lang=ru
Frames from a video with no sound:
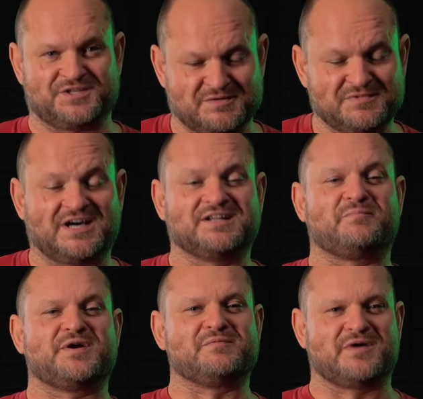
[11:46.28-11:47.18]
до темна, она
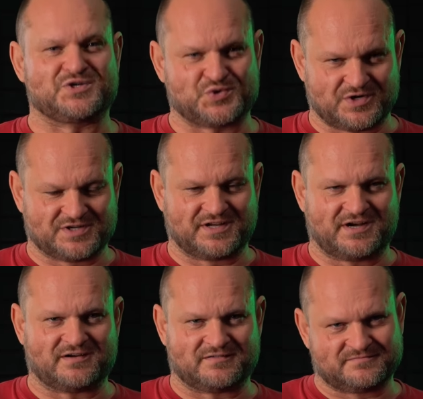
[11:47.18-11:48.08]
понимает, что
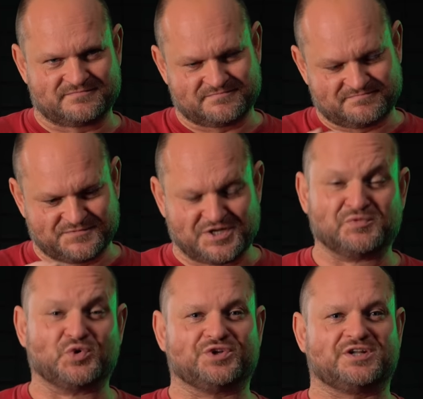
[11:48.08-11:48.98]
когда
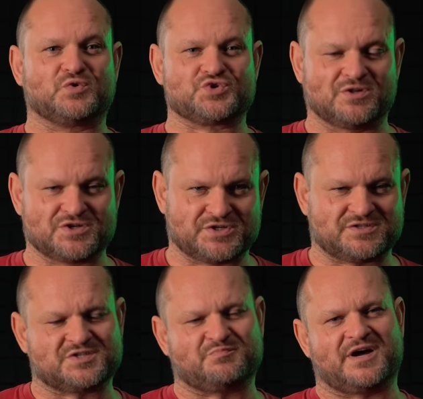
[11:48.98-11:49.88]
темно, надо уже
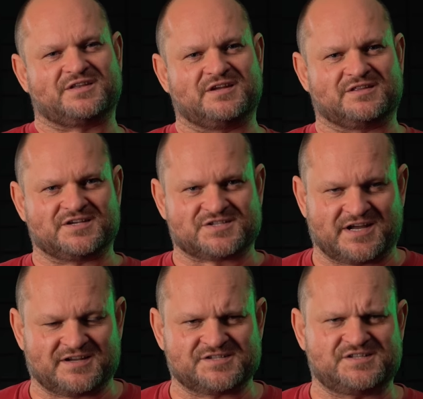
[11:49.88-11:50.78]
ложиться спать, где-то
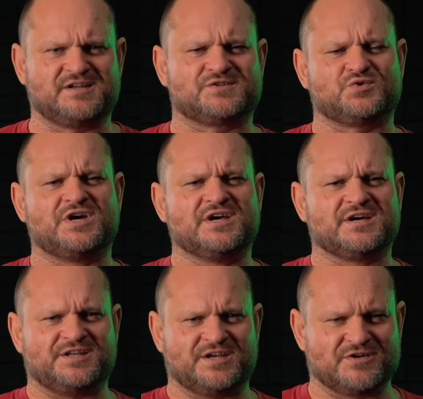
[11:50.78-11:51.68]
искать гостиницу.
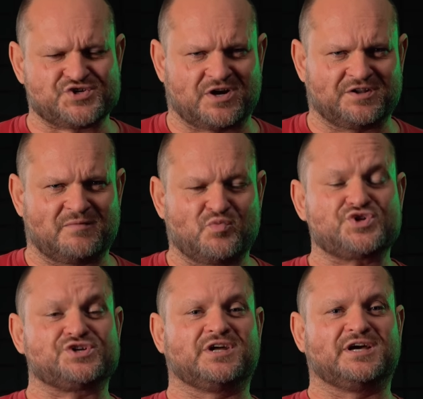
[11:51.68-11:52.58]
Девочка, она
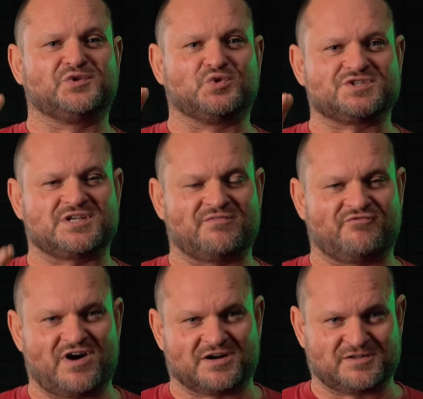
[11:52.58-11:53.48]
обученная, но сам
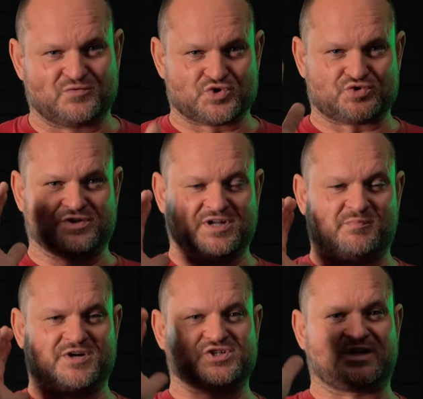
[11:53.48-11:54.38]
факт того, что она
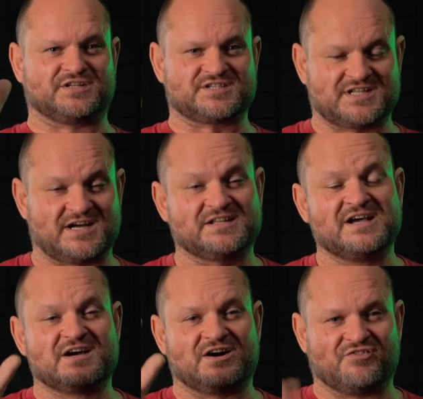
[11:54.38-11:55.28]
пошла на старт
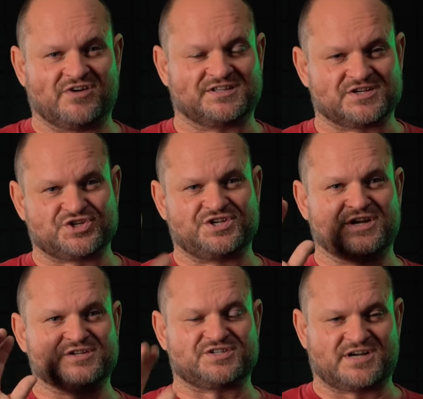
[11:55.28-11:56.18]
в этот же
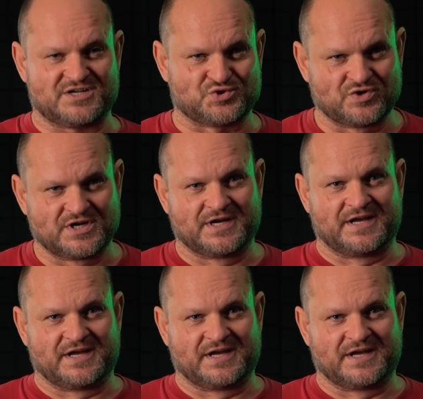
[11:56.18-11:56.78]
день сразу,